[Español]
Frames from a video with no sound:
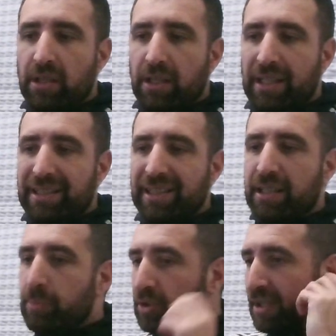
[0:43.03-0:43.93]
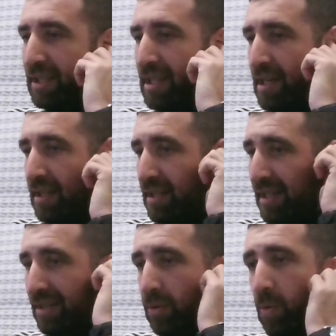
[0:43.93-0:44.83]
Este equipo tenía
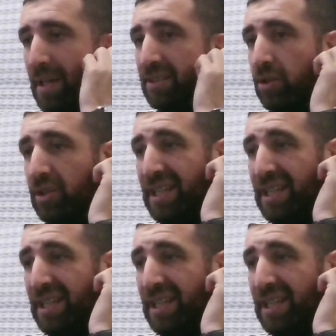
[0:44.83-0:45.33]
en cuatro